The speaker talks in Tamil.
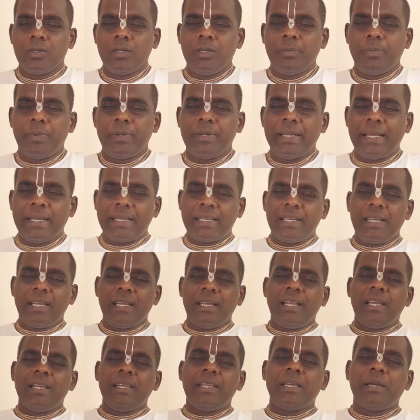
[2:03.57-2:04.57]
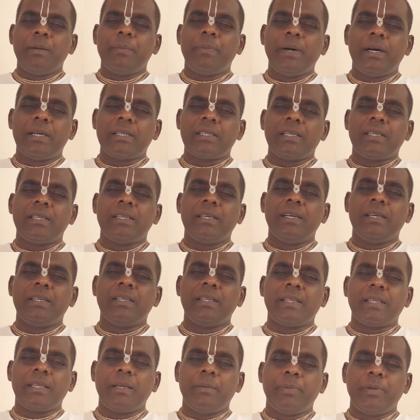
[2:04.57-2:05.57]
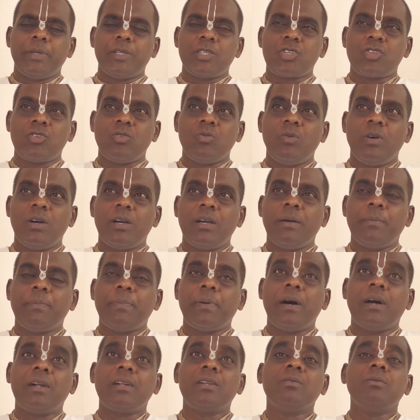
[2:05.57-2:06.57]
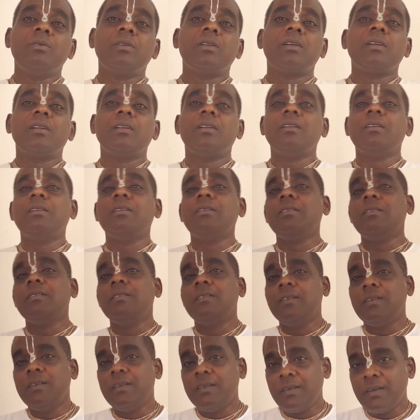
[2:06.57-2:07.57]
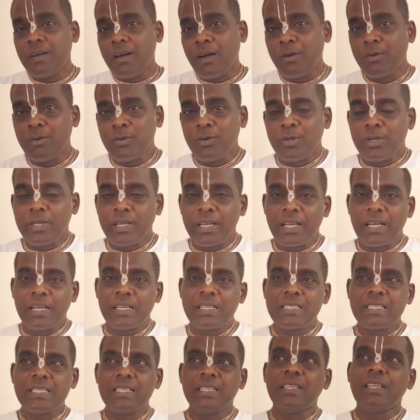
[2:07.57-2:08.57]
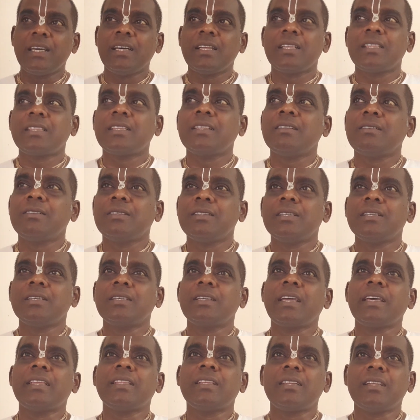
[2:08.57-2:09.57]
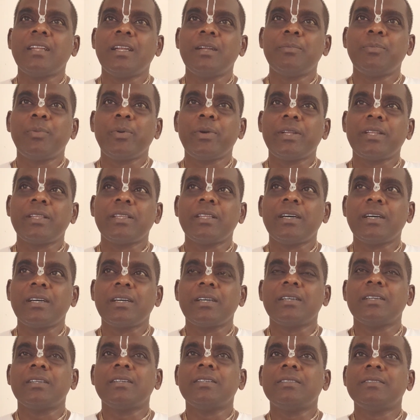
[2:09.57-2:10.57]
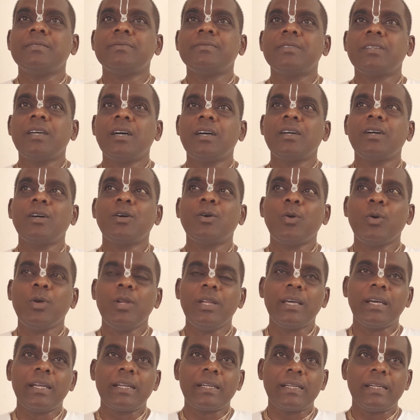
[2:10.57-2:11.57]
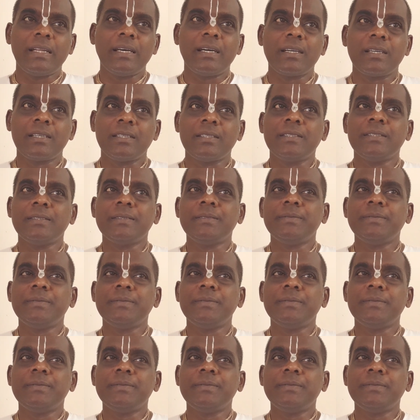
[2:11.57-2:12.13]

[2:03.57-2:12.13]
இப்போ நெட்லலாம் நீங்கள் பார்த்தீங்கன்னா நிறைய பேர் சொல்லுவாங்க பாண்டவர்கள் அவங்களுடைய கடைசி நேரத்தில் வந்து கேதர்நாத் போயிருந்தாங்க அங்கே கோயில் கட்டினாங்க